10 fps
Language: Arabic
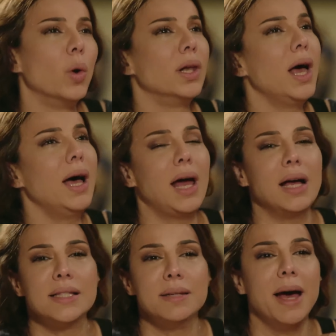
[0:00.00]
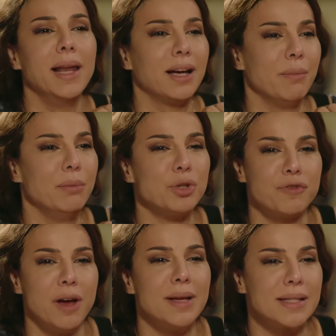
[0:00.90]
والله العظيم انا كمان
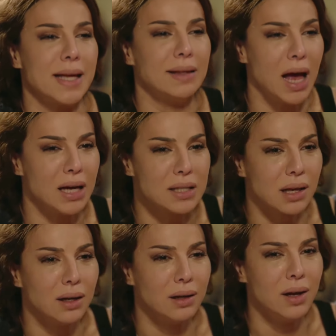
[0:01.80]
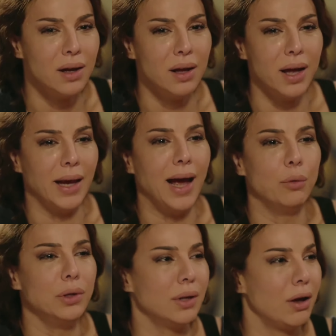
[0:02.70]
مش فاهمه ازاي ده حصل انا
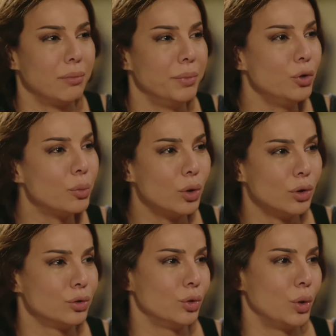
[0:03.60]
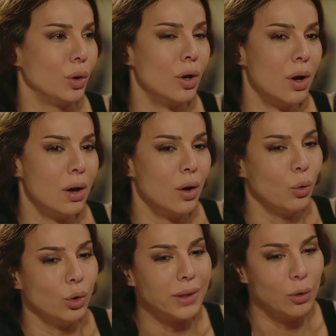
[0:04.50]
حاولت اهرب منه بكل الطرق
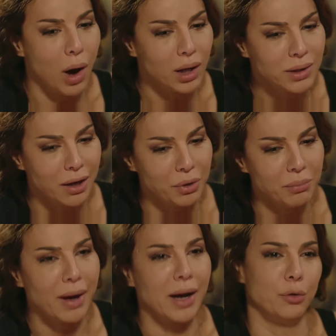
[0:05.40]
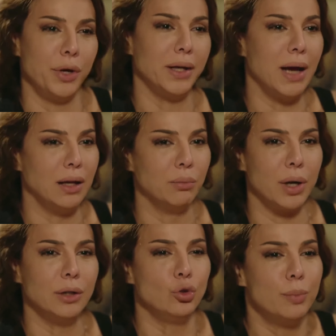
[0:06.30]
وقلت له اكتر من مره انه يرجع
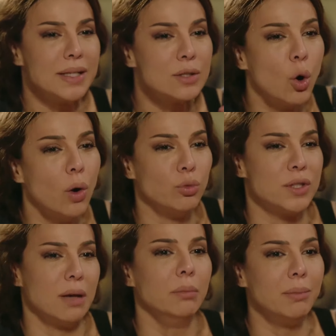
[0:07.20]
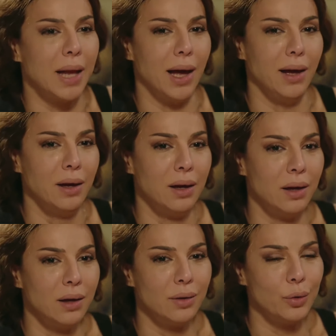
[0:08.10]
لمراته بس هو مصمم لا
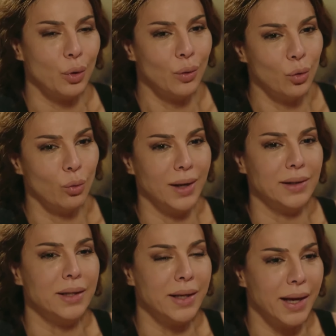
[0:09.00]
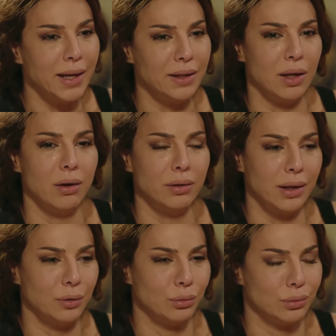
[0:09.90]
وبعدين جه قال لي
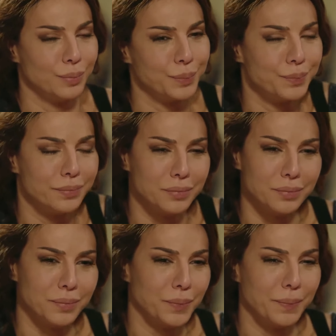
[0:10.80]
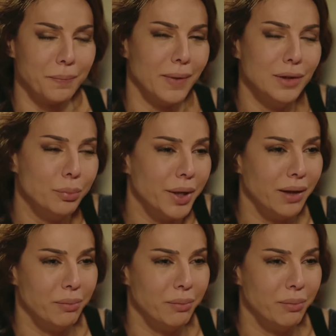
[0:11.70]
النهارده انه انه